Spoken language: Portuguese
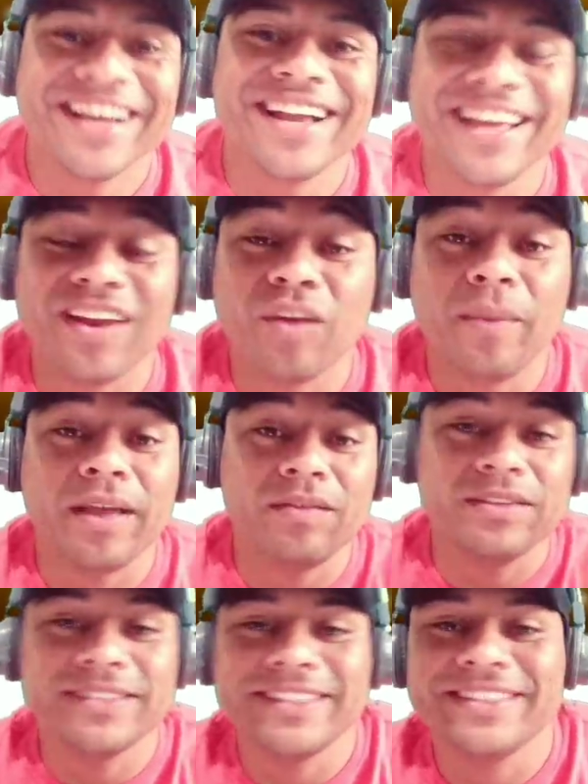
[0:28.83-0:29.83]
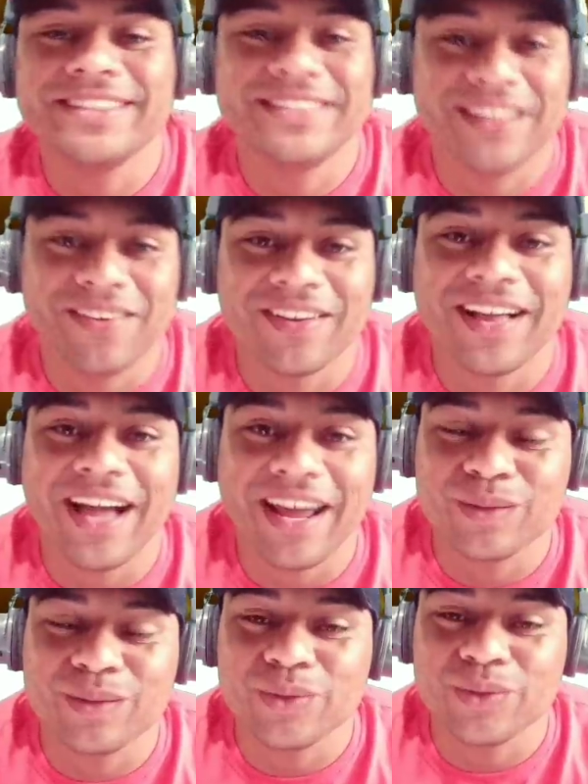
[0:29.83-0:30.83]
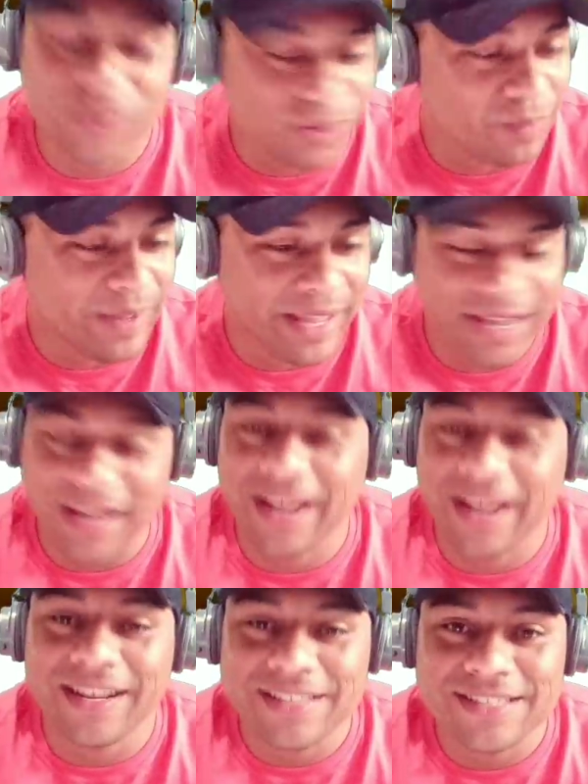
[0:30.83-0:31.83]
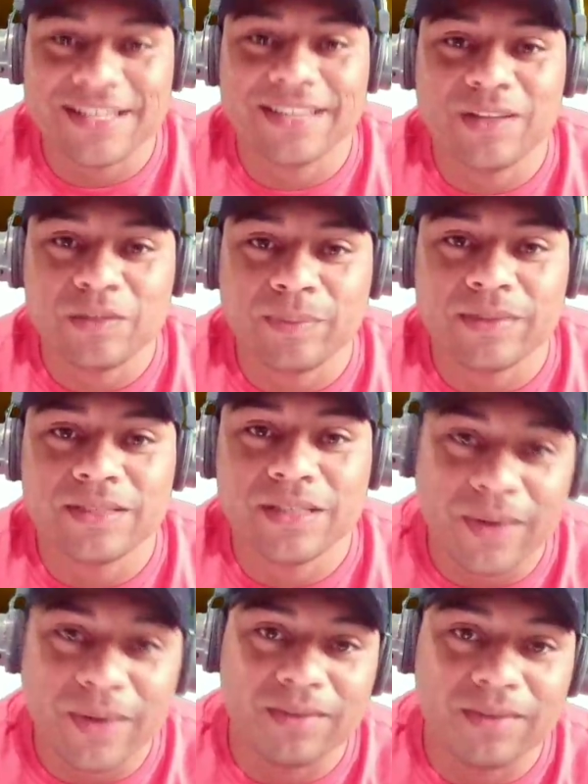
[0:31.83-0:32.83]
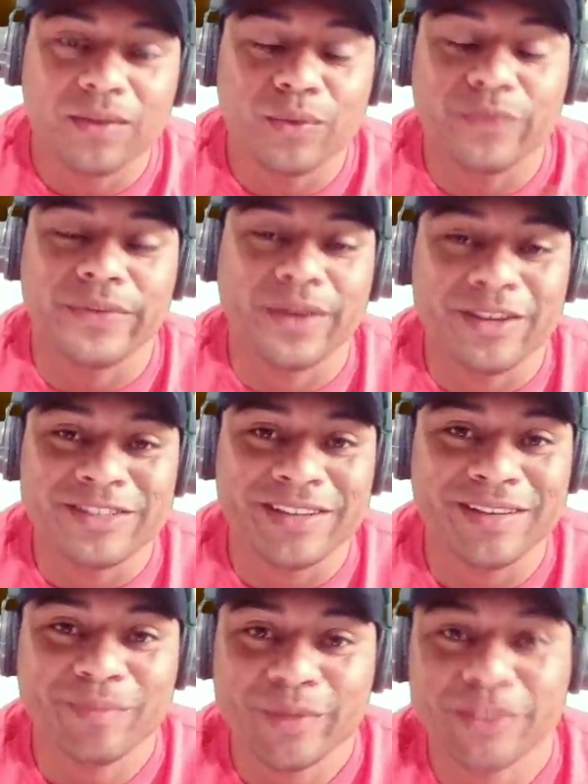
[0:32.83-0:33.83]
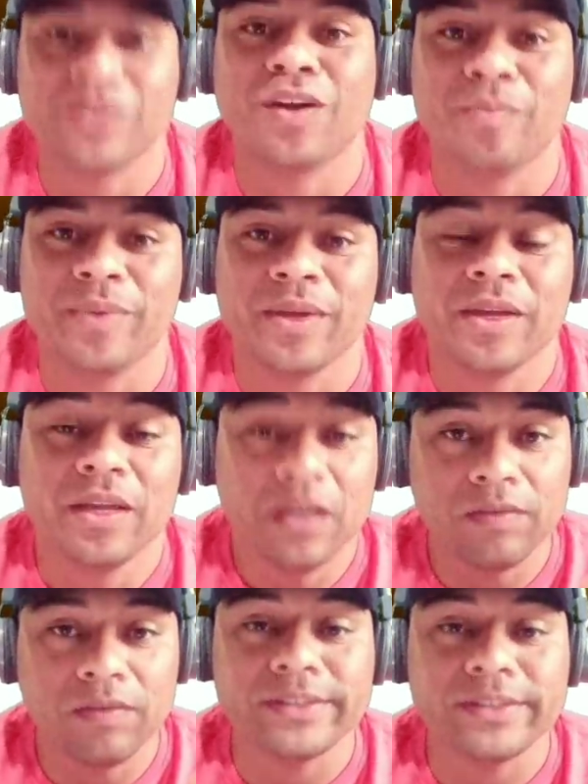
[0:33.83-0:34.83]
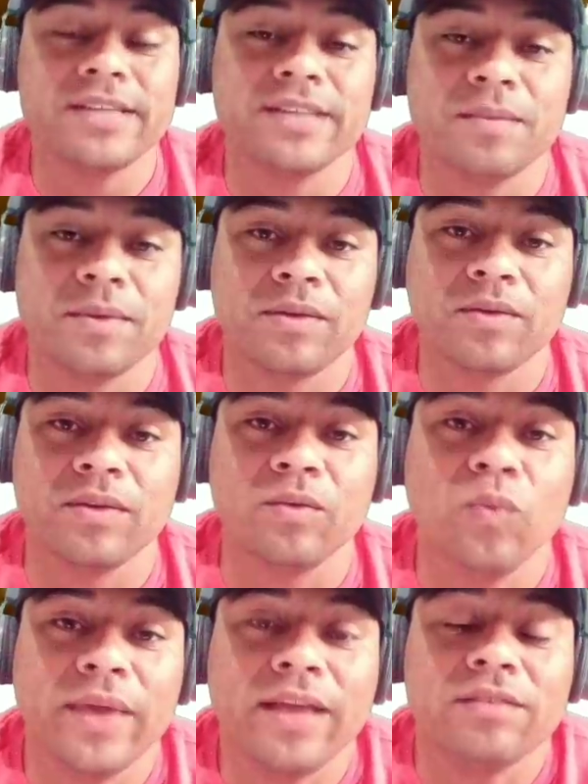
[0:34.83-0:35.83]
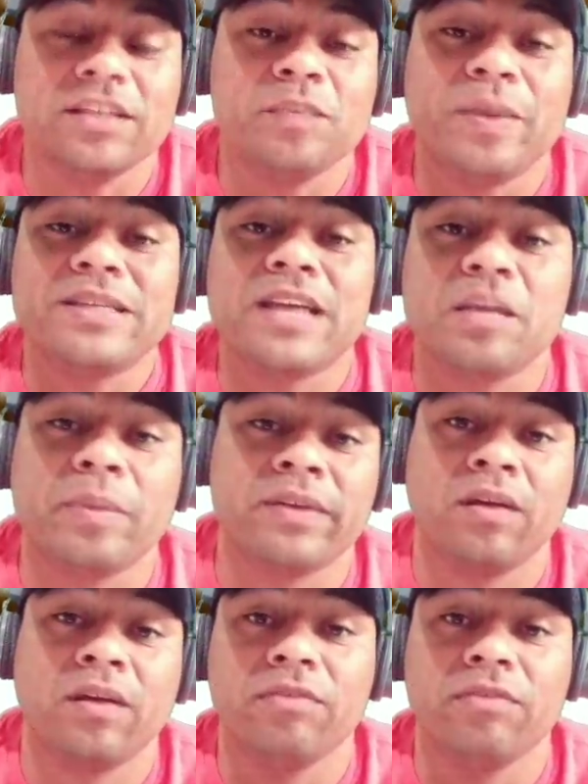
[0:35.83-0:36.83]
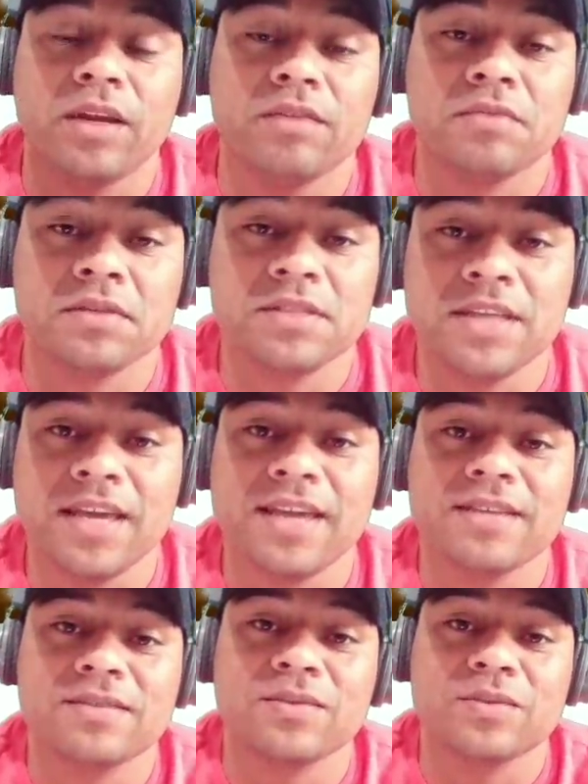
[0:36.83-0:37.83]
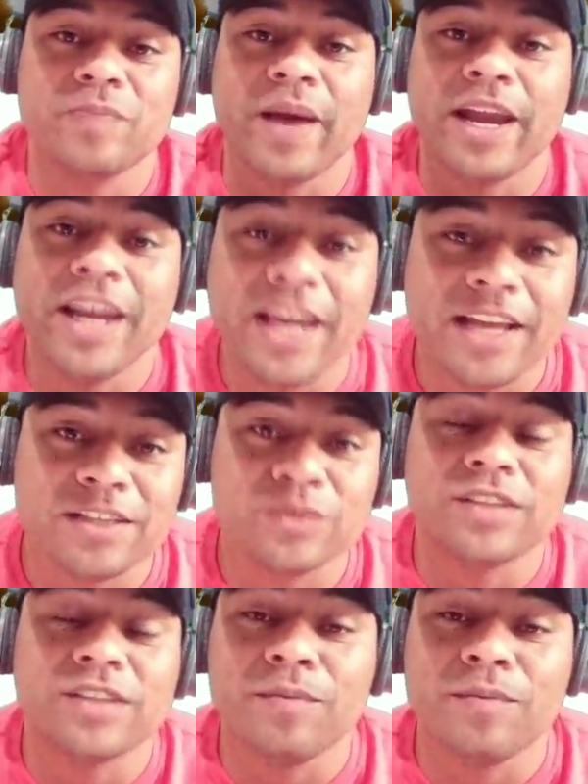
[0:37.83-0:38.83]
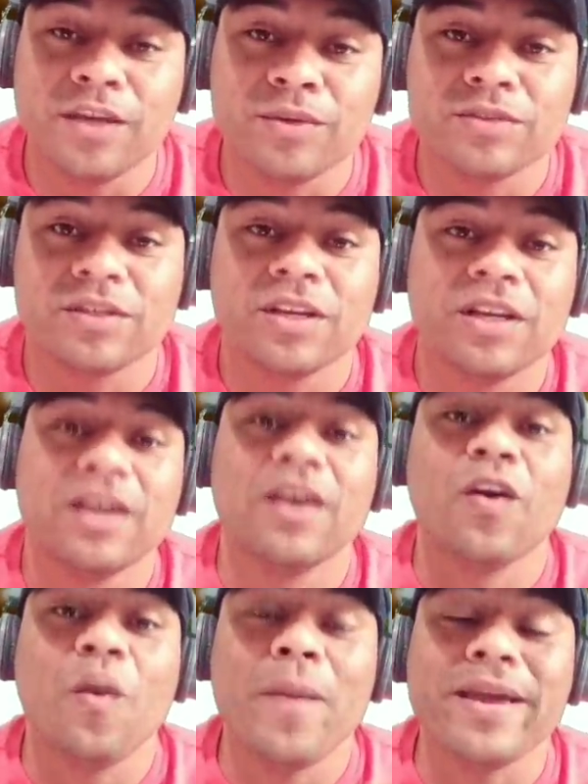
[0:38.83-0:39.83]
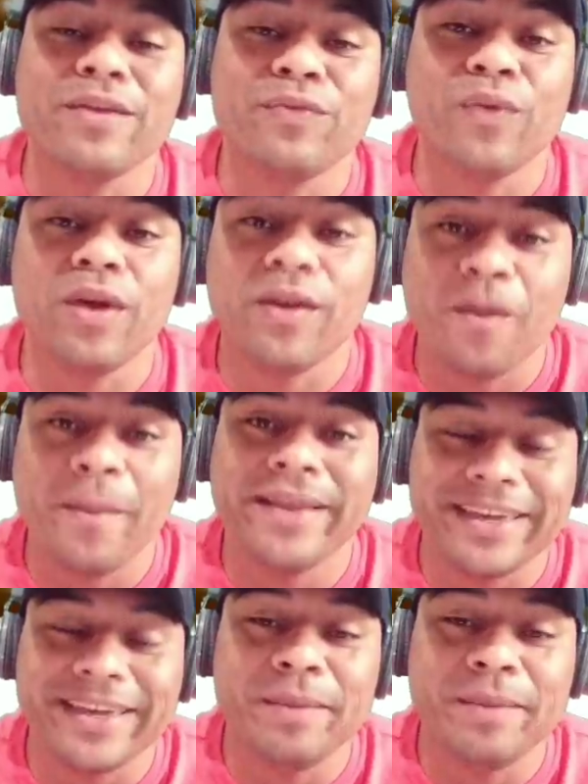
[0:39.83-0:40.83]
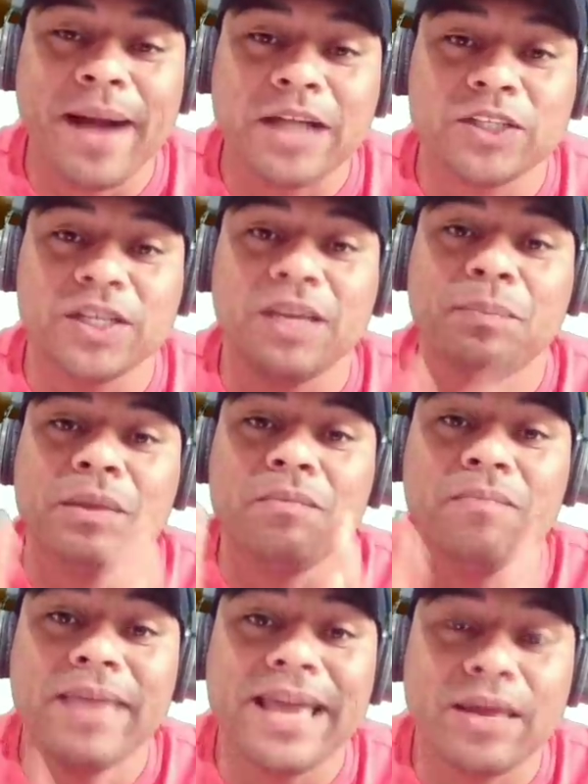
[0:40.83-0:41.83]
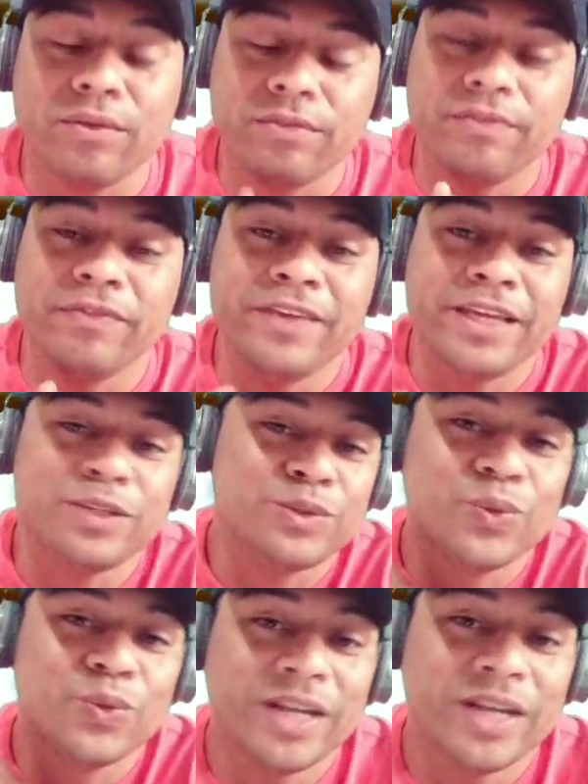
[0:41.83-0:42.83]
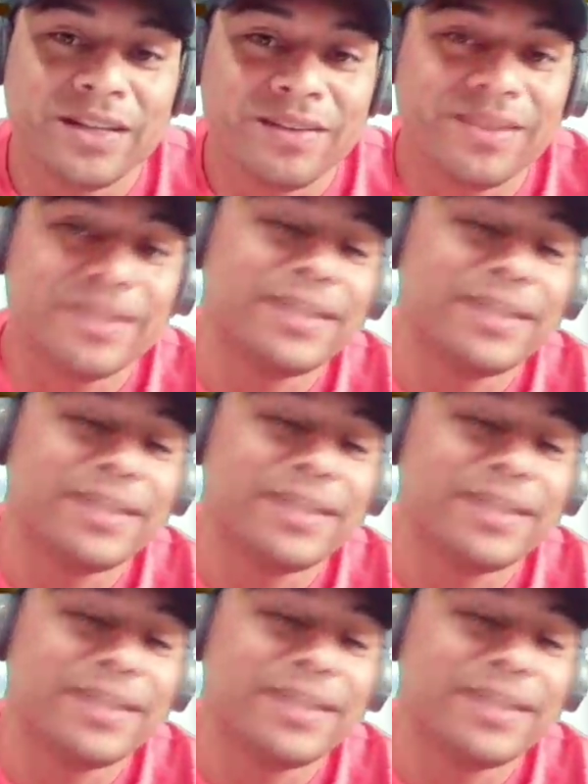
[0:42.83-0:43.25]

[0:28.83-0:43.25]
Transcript: Galera, como é que vocês estão, cara? Eu tô, eu tô bem, cara. Graças a Deus, passei um ano, um final de ano muito top. E vocês aí, mano? Com quem que vocês passaram? Passaram com a família de vocês? Com os parentes? Com os amigos? Como é que foi? Comenta aqui embaixo aqui, primeiro vídeo do ano.